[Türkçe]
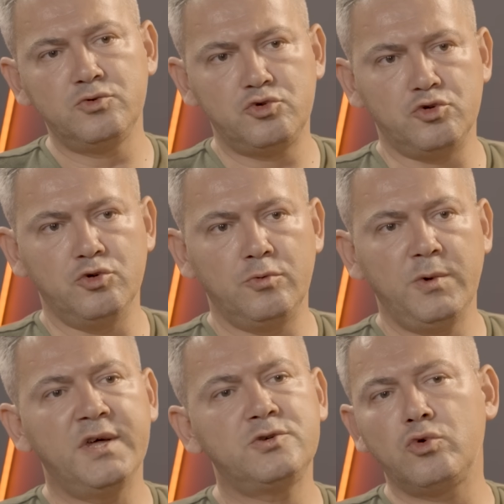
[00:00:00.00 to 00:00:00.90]
düşünüyorum.
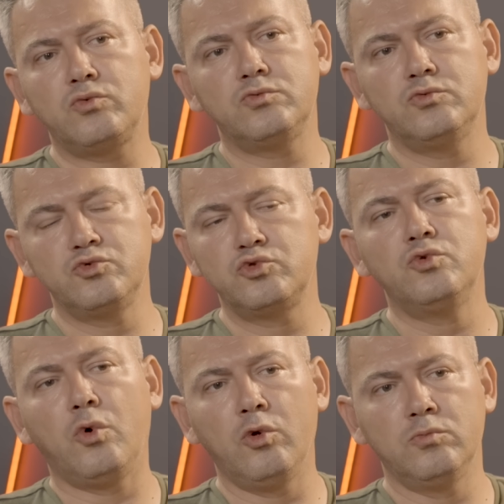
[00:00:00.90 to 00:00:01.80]
Yani çok
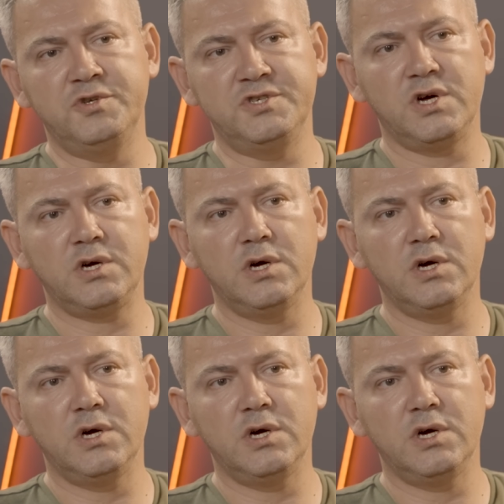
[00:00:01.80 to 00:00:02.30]
uzun olmayacak.